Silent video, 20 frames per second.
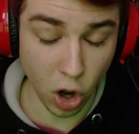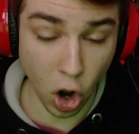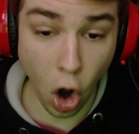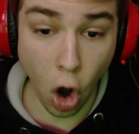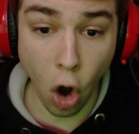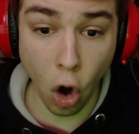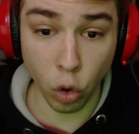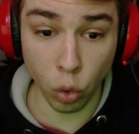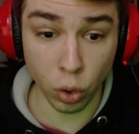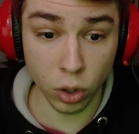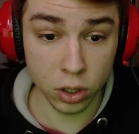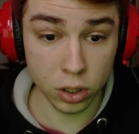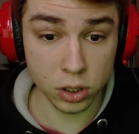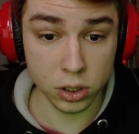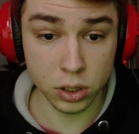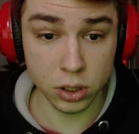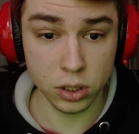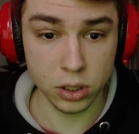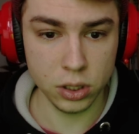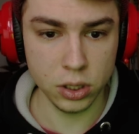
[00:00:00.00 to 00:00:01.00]
Oh!
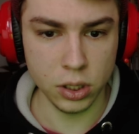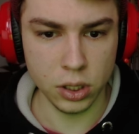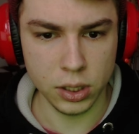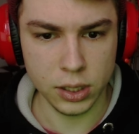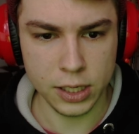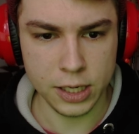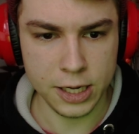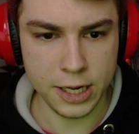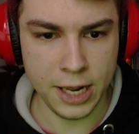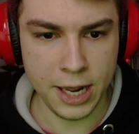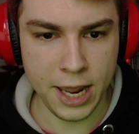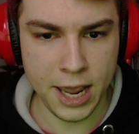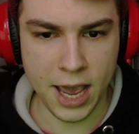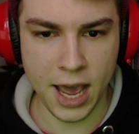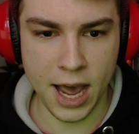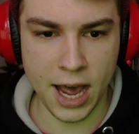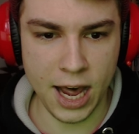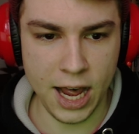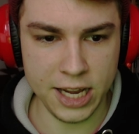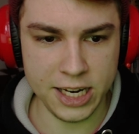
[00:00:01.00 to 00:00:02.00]

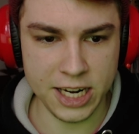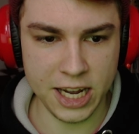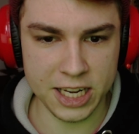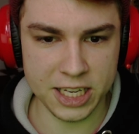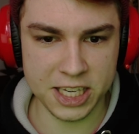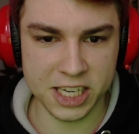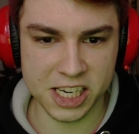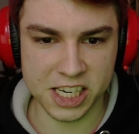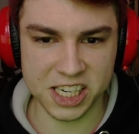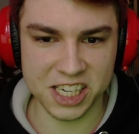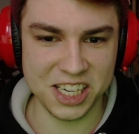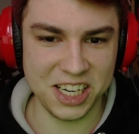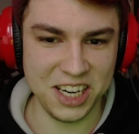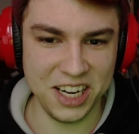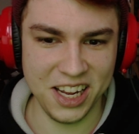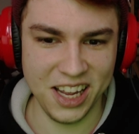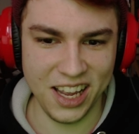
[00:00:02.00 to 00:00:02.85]
Ja, das